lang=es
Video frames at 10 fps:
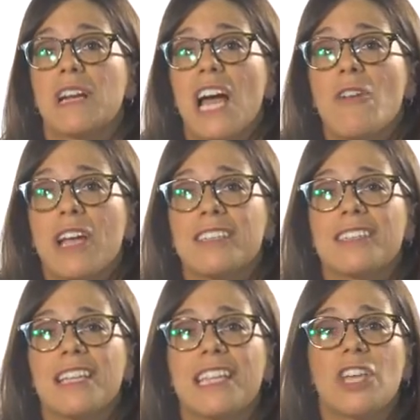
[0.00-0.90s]
Claro que
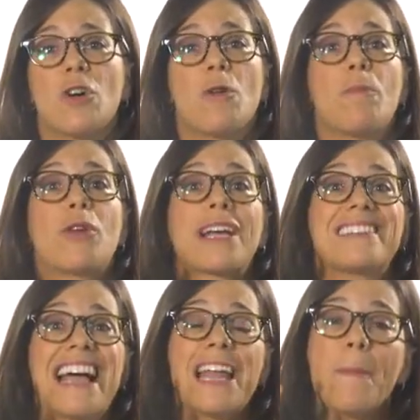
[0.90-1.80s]
hace sentido, porque
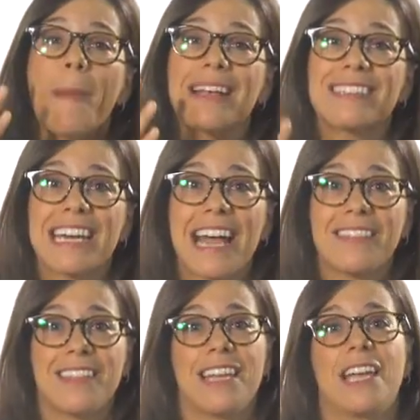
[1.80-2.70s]
sales más
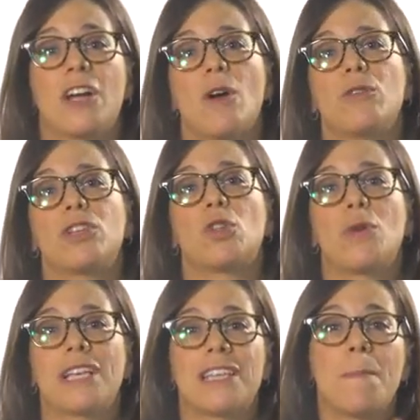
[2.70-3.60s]
grande. Es como si
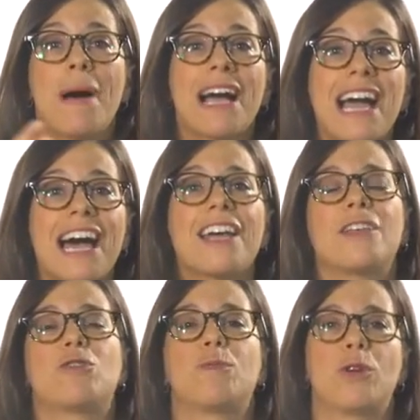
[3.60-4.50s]
tuvieses más caras
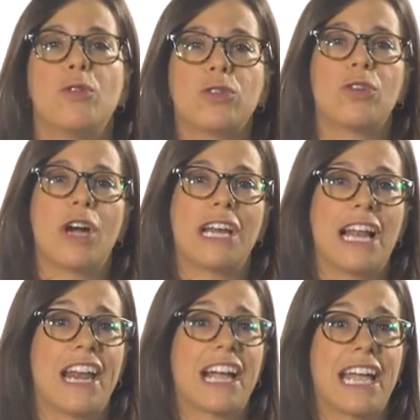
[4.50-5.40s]
de tu producto en
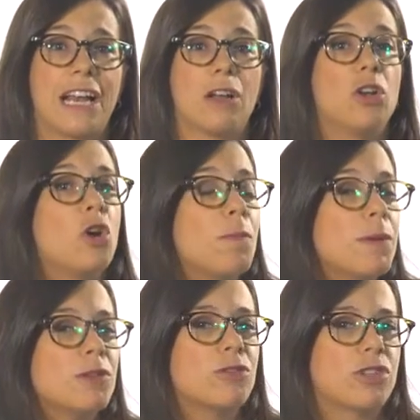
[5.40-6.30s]
el anaquel. Lo
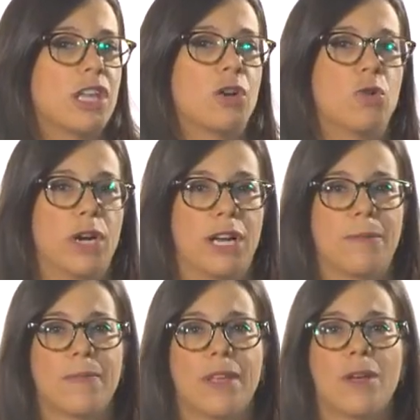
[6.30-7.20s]
mismo sucede en Google.
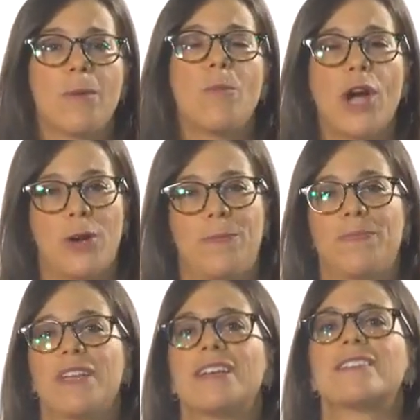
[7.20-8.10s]
Bueno,
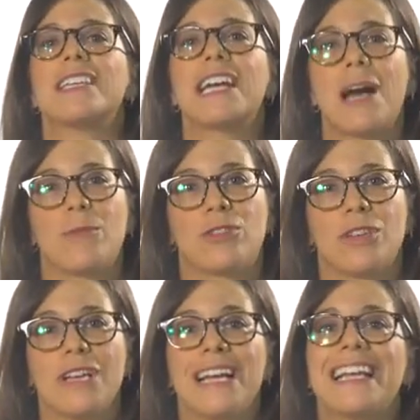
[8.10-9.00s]
sigamos.
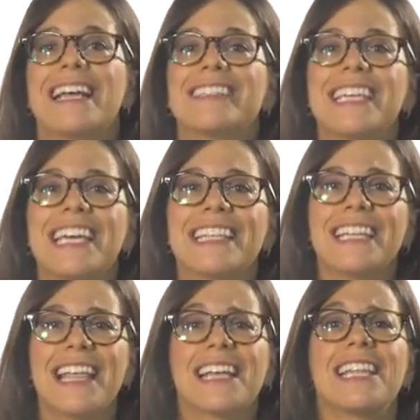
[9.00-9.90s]
La
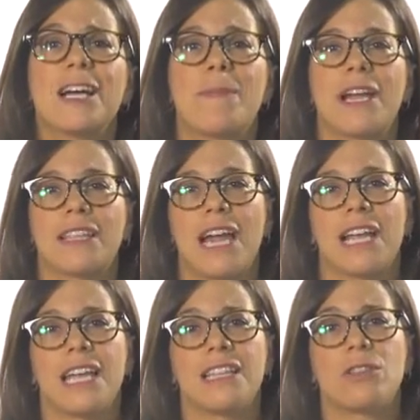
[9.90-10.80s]
siguiente táctica para
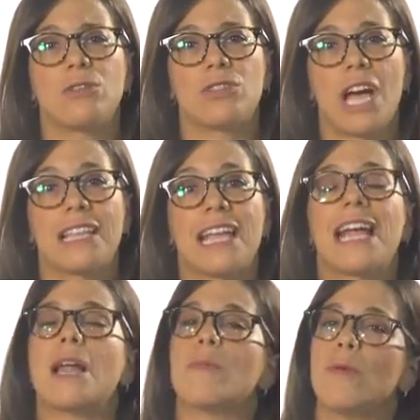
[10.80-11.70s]
atraer gente a tu site
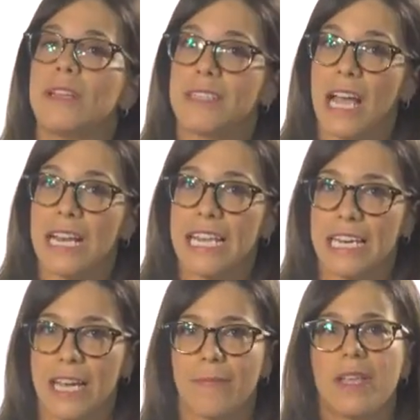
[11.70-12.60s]
es la publicidad en
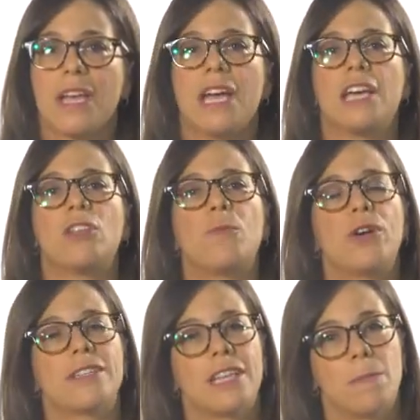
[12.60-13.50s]
línea. Esto
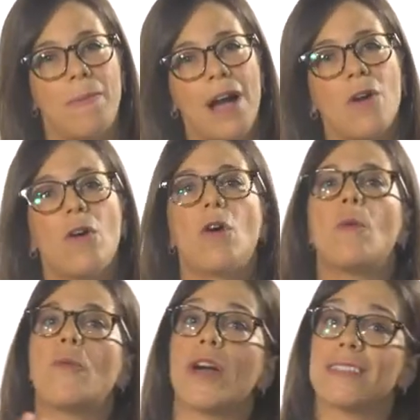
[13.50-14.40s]
puede ser pago
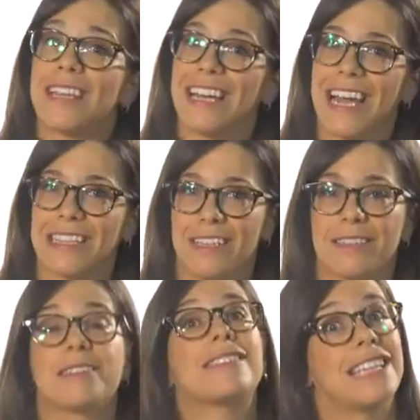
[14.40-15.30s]
o puede ser
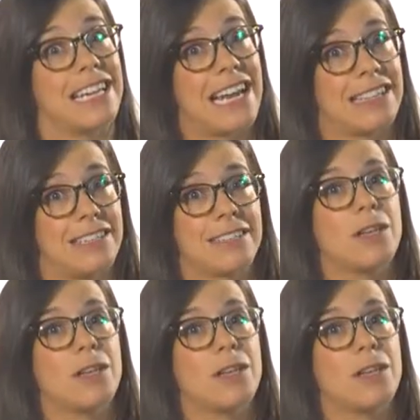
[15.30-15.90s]
gratis. Sí, gratis.